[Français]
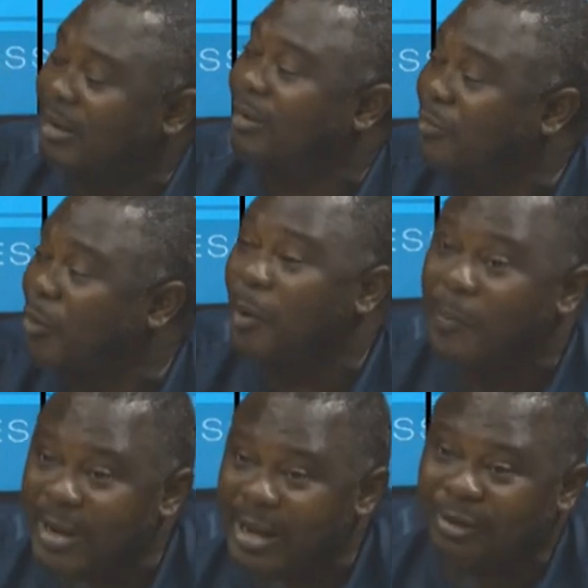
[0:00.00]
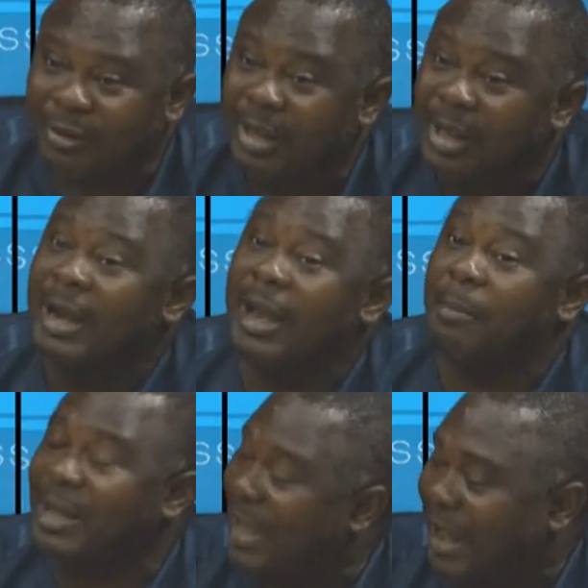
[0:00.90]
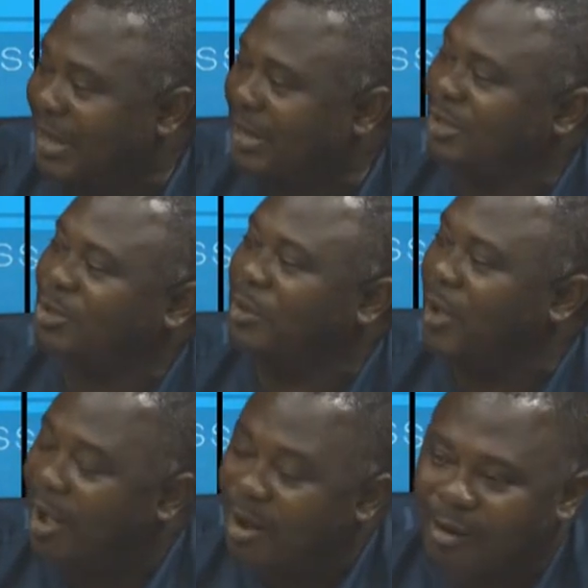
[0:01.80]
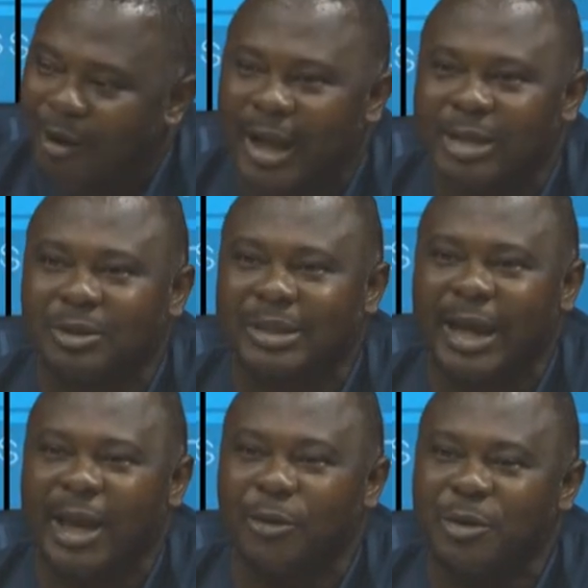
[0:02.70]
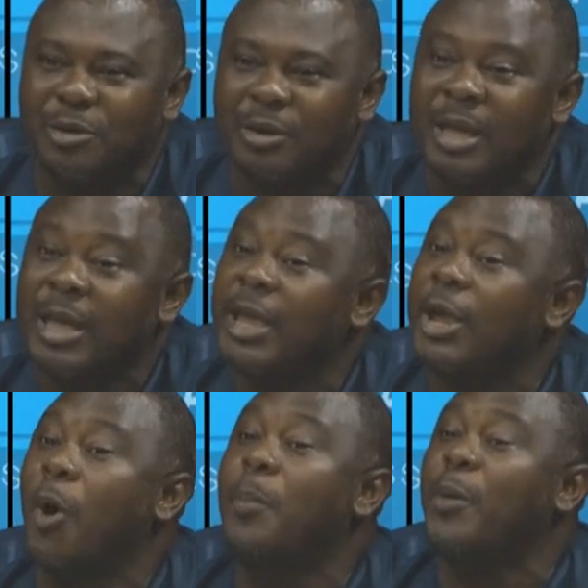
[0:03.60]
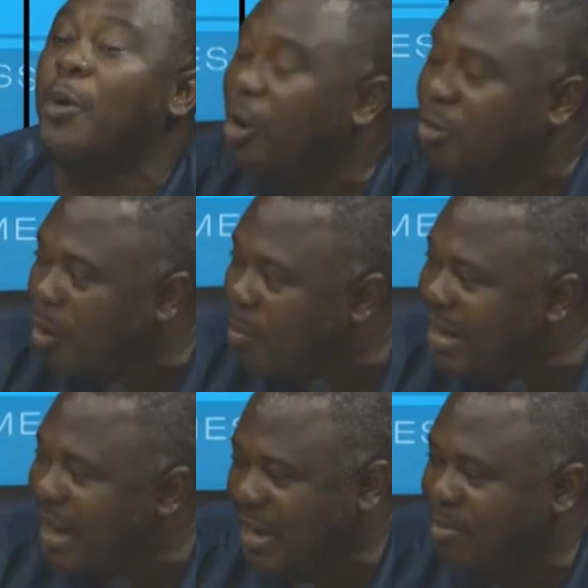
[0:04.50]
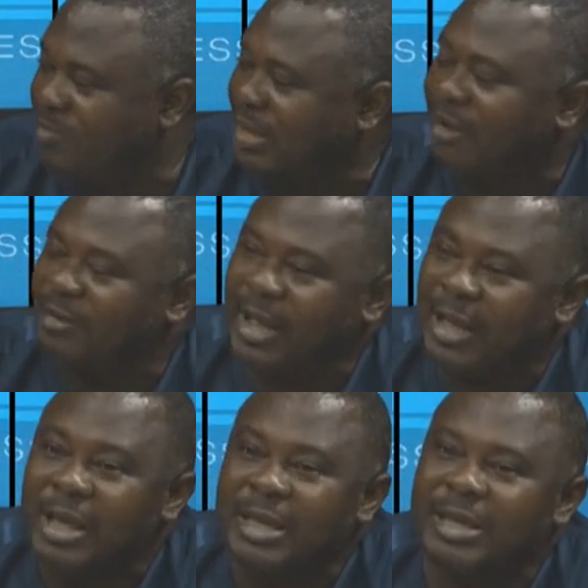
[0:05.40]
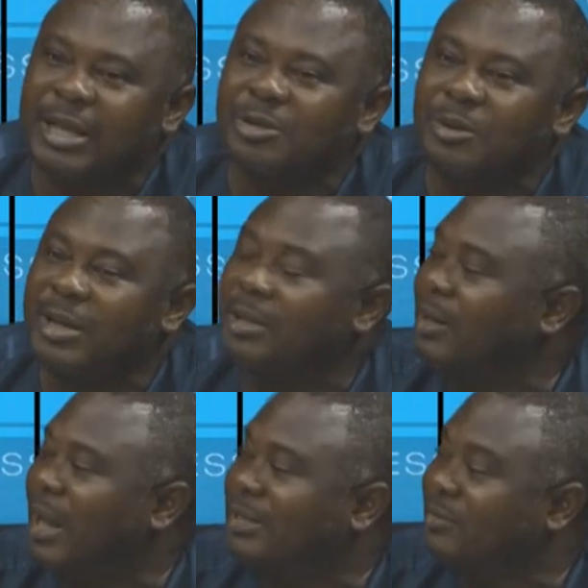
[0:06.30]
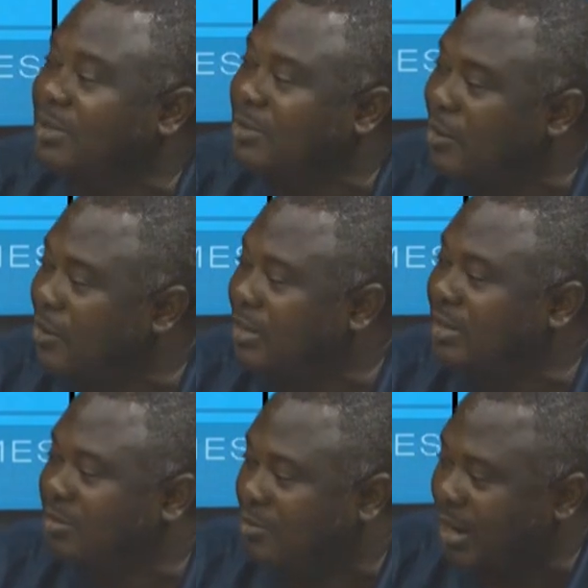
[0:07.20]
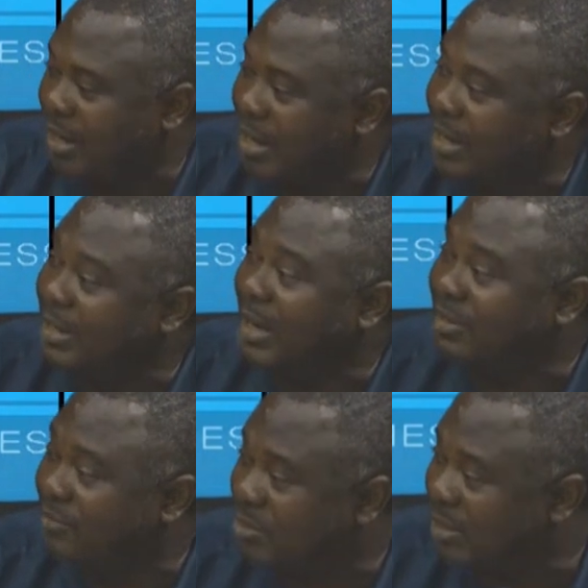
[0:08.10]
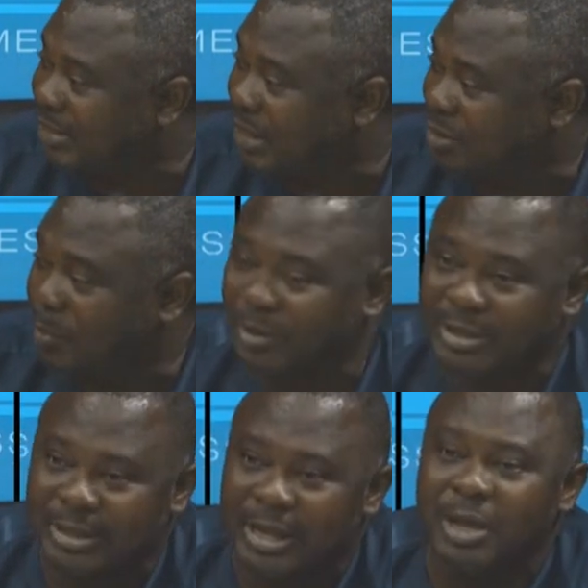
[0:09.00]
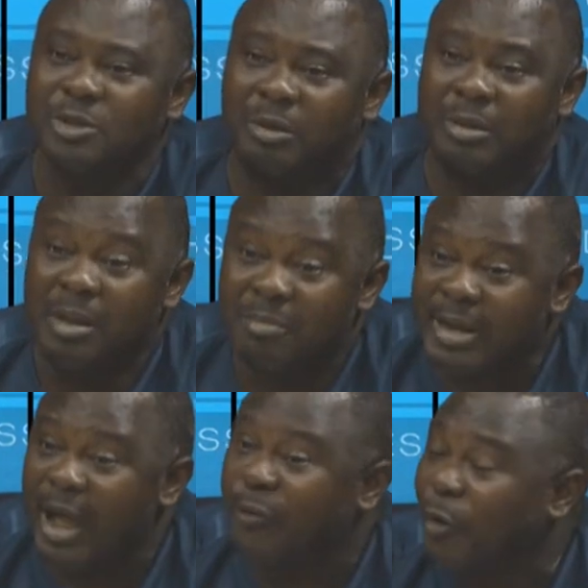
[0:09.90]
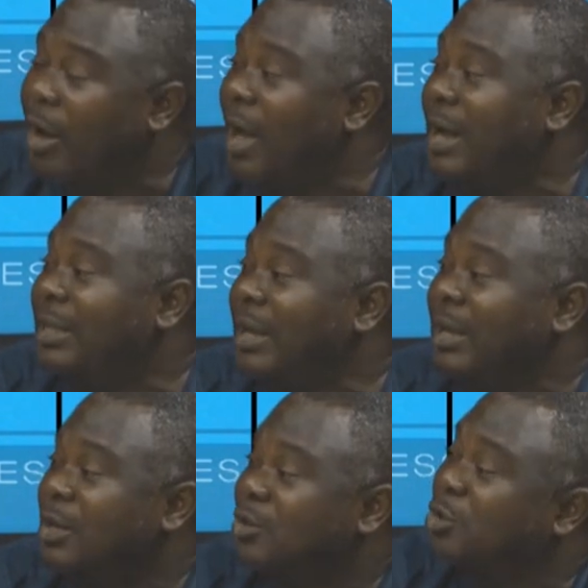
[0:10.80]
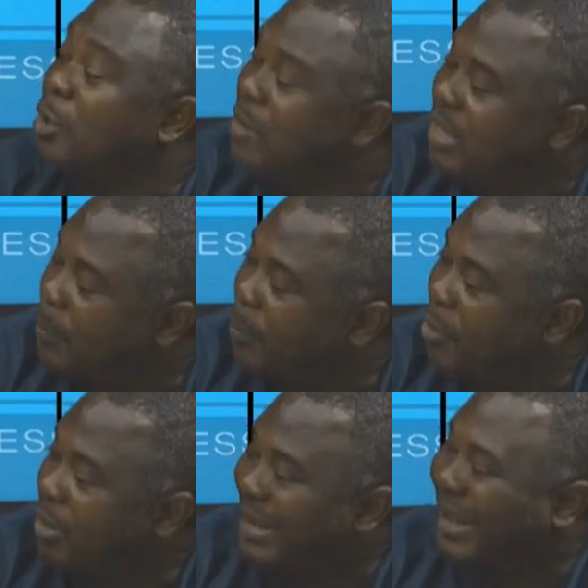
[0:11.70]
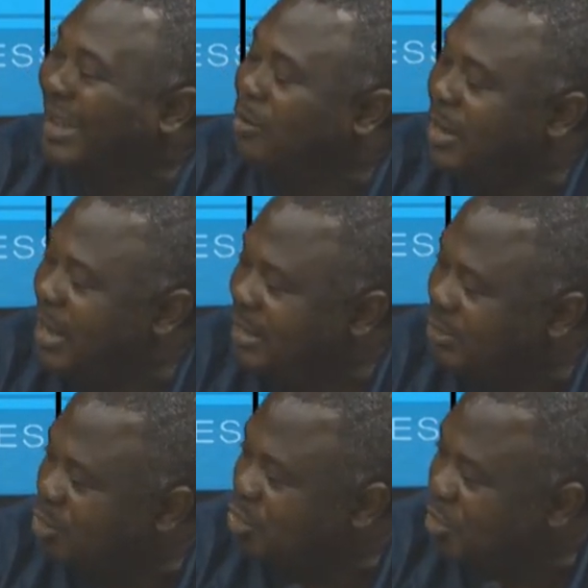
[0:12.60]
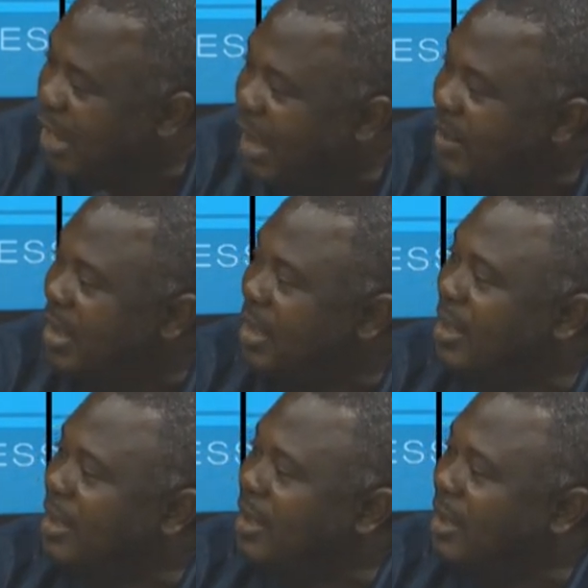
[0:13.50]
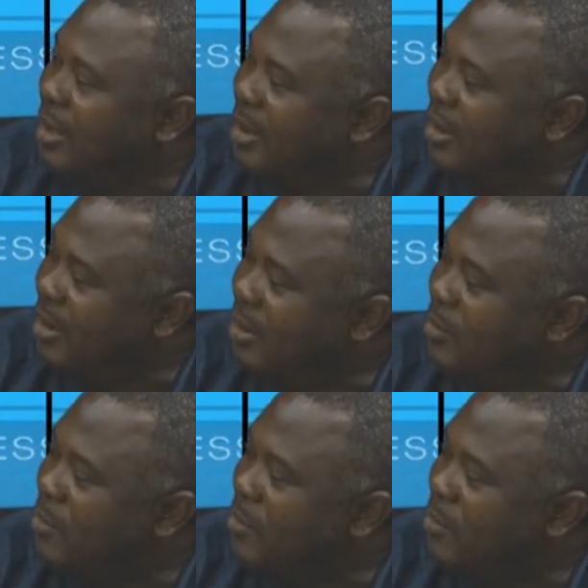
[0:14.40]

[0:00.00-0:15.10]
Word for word: vous comprenez que la bataille risque encore d'être très rude et on peut retomber dans les mêmes travers qui est celui de la division des Ivoiriens et de la division des acteurs politiques. Donc maintenant, il faut regarder celui qui peut réguler ce jeu-là, euh, euh, euh,